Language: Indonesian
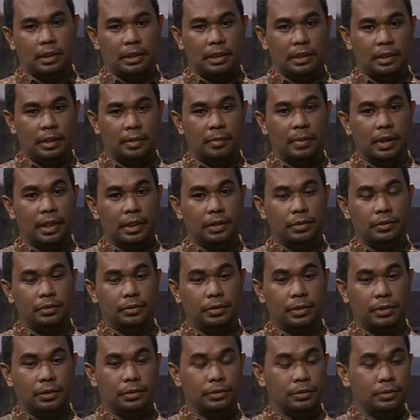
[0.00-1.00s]
kita bantu
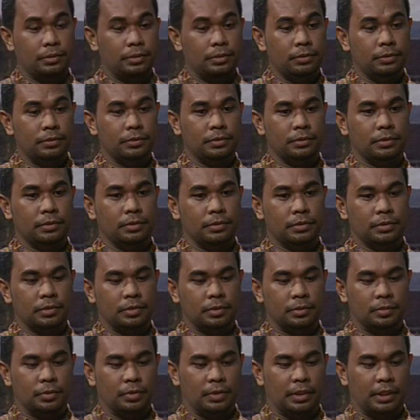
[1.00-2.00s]
itu,
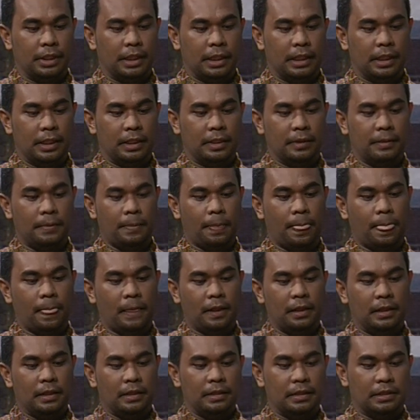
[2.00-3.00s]
kemudian
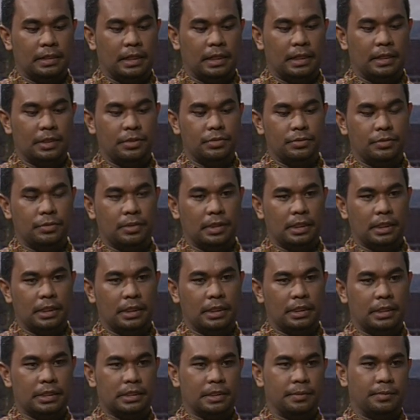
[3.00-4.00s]
di sana juga
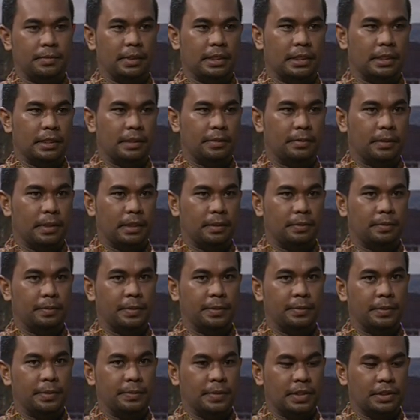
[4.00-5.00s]
kita sampaikan kepada
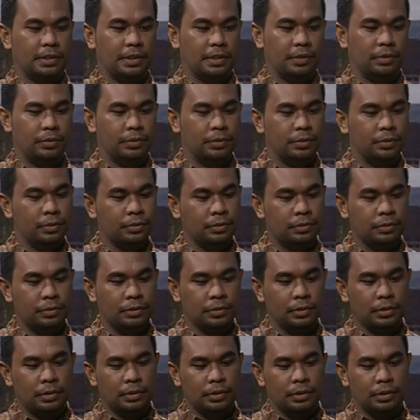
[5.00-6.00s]
pembima Sindu,
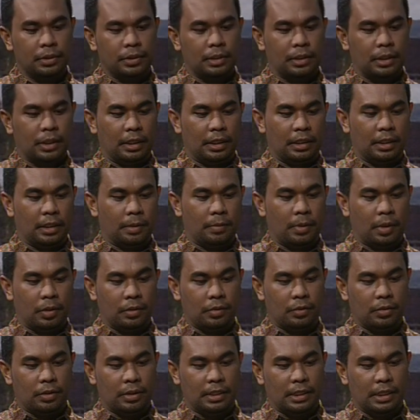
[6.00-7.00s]
nah, kita
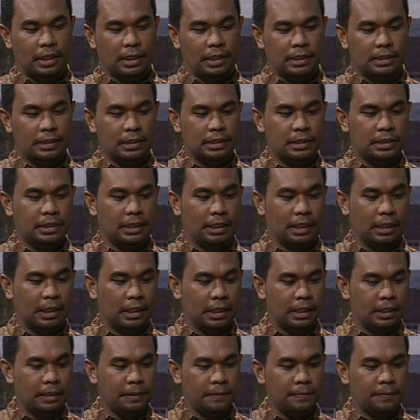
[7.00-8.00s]
bangun koordinasi
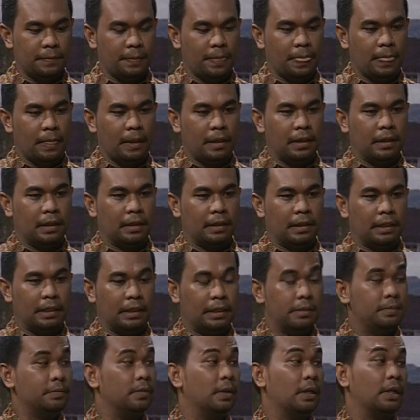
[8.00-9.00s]
sehingga
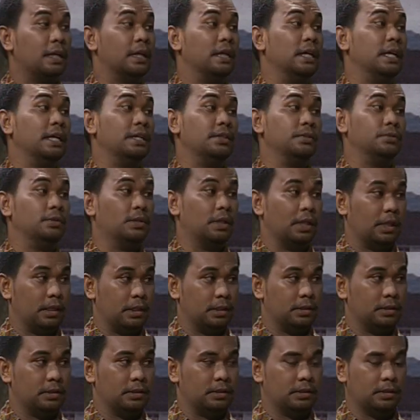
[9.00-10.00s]
ini berkelanjutan,
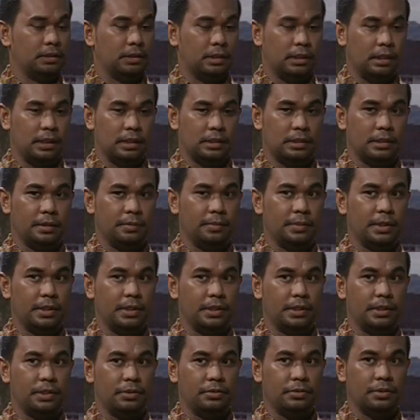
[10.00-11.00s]
tidak sampai
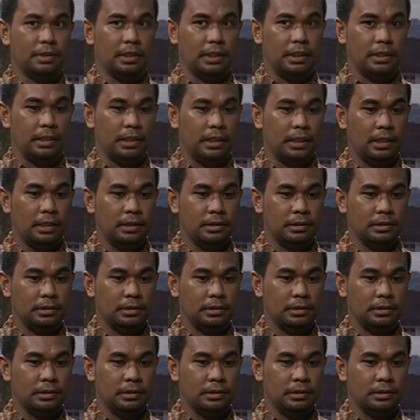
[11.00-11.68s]
di situ saja,